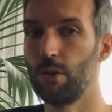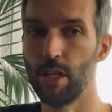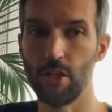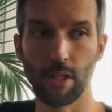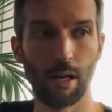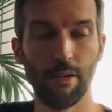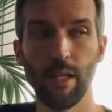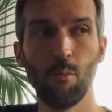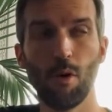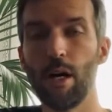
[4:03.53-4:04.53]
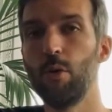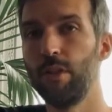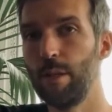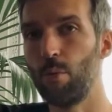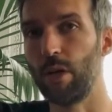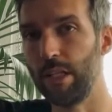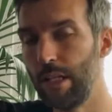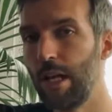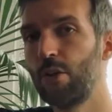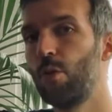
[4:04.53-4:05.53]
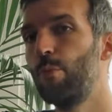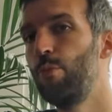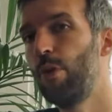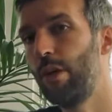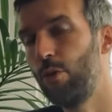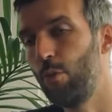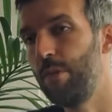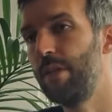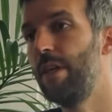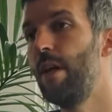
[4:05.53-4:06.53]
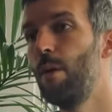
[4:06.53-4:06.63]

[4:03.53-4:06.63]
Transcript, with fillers: lequel j'ai travaillé moi à côté pour gagner de l'argent, pour économiser,